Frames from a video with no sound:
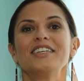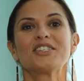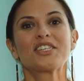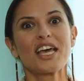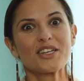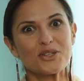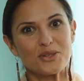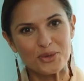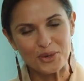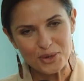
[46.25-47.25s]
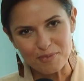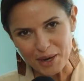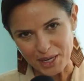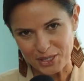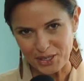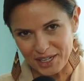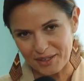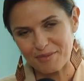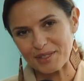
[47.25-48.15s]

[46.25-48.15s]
já estou no Patreon,